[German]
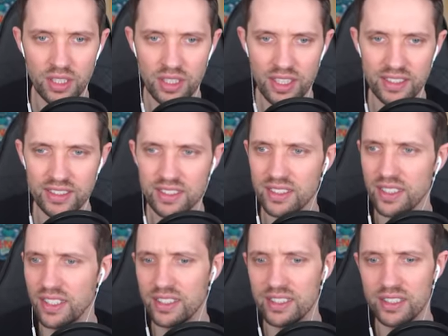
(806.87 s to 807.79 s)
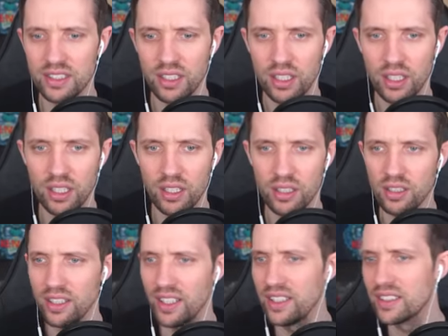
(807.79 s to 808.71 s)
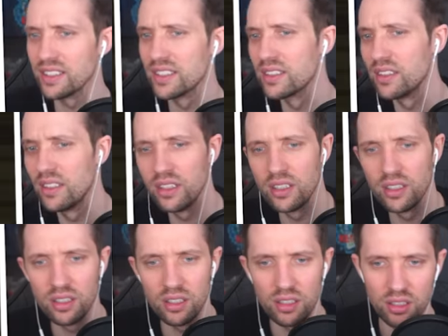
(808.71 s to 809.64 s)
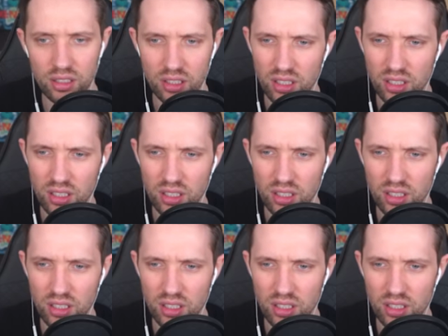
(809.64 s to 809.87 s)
das, das, das. Äh, äh,